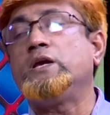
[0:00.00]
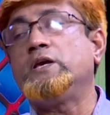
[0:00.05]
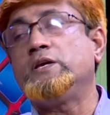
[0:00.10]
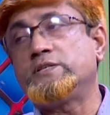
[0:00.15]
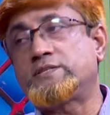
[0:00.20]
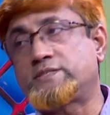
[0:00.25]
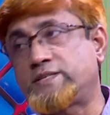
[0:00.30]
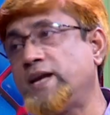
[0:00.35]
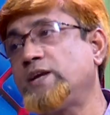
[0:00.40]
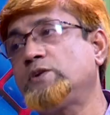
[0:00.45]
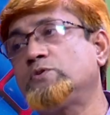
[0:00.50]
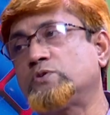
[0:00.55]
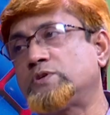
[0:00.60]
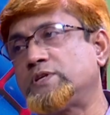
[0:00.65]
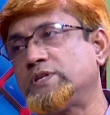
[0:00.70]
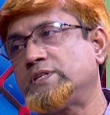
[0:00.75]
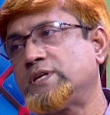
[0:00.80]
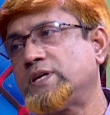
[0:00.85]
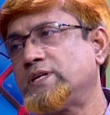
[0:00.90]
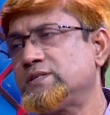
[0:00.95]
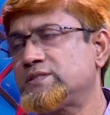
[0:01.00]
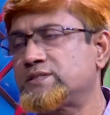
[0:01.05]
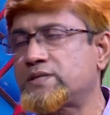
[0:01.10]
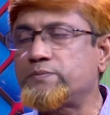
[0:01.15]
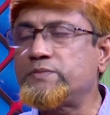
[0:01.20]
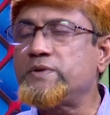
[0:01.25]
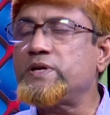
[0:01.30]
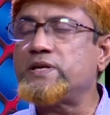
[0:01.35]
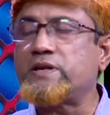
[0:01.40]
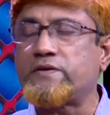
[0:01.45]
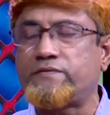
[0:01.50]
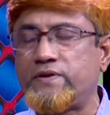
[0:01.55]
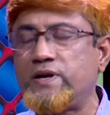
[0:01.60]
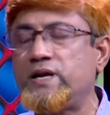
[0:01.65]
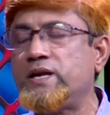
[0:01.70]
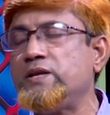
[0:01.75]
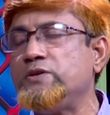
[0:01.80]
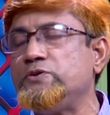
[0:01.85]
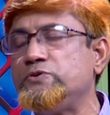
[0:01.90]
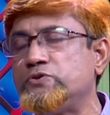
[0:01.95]
স্ট্রেট করতে চাই সামথিং
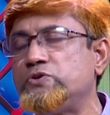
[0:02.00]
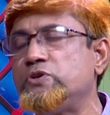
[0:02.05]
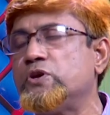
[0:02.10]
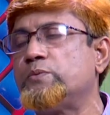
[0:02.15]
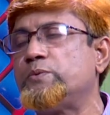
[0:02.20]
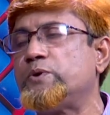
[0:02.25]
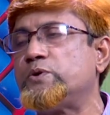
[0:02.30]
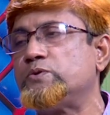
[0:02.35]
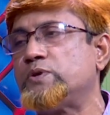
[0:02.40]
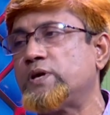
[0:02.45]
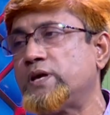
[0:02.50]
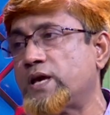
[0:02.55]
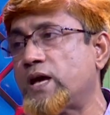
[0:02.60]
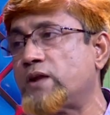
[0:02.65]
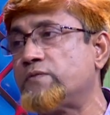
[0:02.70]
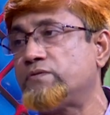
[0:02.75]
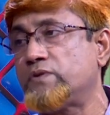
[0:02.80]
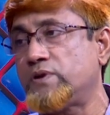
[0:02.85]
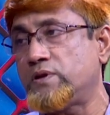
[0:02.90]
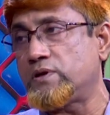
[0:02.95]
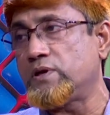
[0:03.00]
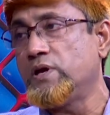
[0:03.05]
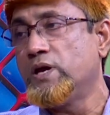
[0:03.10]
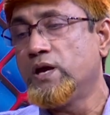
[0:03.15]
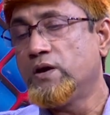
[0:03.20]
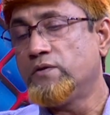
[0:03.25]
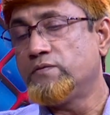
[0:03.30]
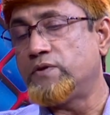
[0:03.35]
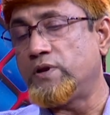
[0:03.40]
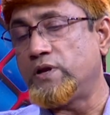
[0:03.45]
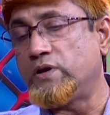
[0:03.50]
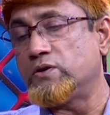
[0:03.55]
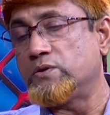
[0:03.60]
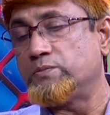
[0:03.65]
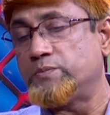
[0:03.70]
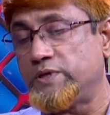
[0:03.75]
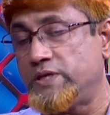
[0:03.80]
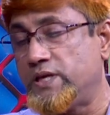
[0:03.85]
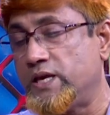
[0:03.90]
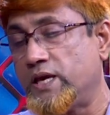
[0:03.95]
ডেফিনেটলি ইঞ্জুরি হবে টু দ্য হেয়ার ফলিক ফলিকল
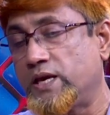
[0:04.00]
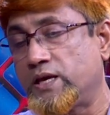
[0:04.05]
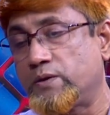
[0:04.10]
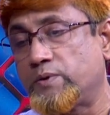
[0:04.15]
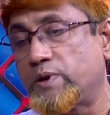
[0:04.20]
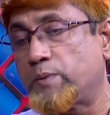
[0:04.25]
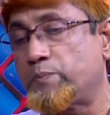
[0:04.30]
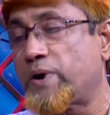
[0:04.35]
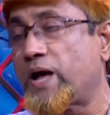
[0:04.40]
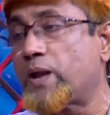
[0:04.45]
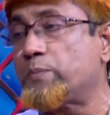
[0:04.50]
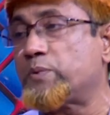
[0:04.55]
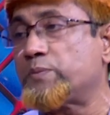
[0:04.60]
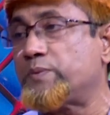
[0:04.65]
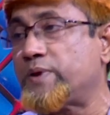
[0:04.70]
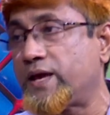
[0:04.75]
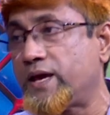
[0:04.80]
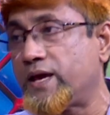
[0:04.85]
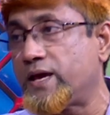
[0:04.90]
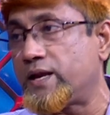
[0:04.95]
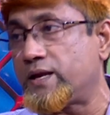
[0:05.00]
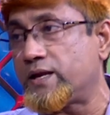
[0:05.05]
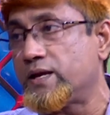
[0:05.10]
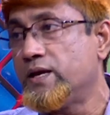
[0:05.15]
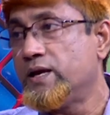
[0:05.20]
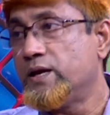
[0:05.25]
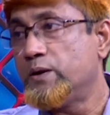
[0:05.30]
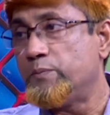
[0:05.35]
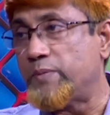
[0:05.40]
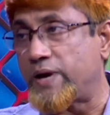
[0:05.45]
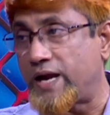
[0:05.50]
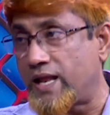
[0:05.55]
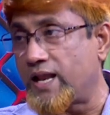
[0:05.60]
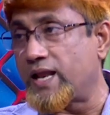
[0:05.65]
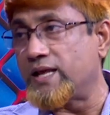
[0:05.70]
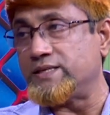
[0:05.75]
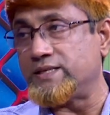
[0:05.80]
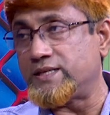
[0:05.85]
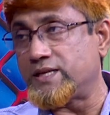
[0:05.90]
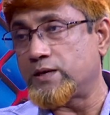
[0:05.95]
ইয়ে কে বলে পাল্প অফ দ্য হেয়ার মেডালা
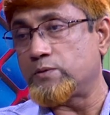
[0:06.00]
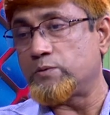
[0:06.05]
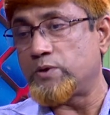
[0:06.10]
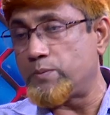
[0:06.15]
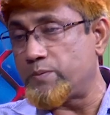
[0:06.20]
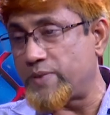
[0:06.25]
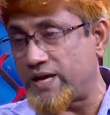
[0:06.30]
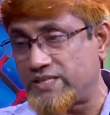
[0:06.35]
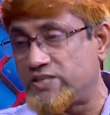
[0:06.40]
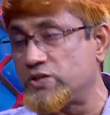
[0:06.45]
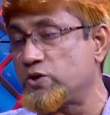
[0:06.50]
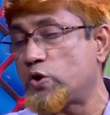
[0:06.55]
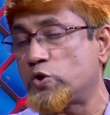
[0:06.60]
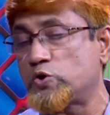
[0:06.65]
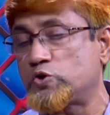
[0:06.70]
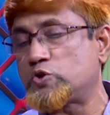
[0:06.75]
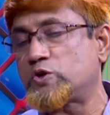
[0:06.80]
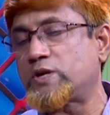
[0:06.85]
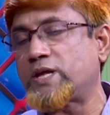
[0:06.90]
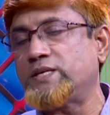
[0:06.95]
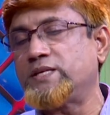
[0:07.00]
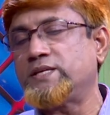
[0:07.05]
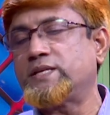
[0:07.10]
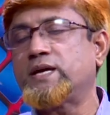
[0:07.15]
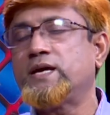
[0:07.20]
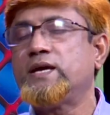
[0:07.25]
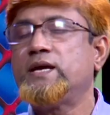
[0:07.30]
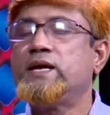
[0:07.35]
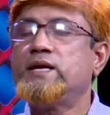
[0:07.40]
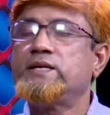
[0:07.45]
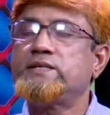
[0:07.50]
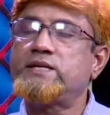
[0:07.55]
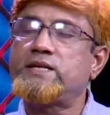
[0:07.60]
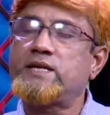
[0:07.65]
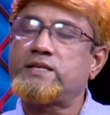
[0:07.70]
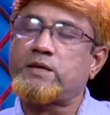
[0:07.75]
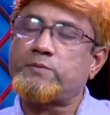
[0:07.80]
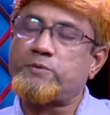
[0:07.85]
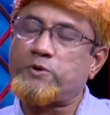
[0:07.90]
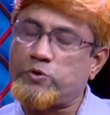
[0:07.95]
যেটাকে বলে মাঝের অংশটা যেটা সেটা
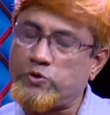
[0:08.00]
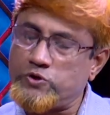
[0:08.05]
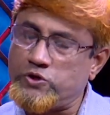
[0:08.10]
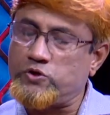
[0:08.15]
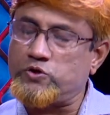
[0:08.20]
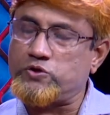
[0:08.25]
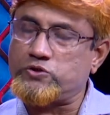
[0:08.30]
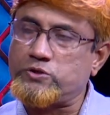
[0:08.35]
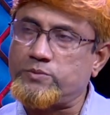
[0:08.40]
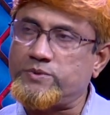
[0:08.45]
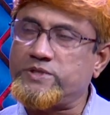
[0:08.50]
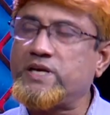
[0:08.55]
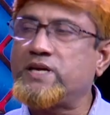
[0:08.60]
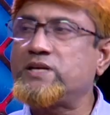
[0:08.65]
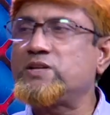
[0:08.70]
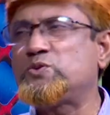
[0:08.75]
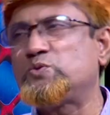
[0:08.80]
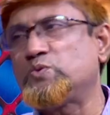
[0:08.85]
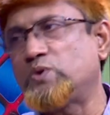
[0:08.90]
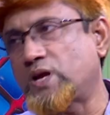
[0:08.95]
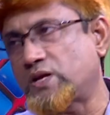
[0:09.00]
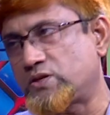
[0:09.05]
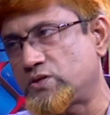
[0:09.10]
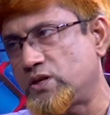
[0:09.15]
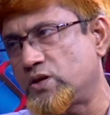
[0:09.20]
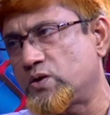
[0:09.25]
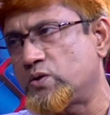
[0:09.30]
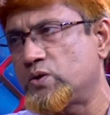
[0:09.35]
আমরা ক্ষতিগ্রস্ত হবে সেক্ষেত্রে চুল আসলে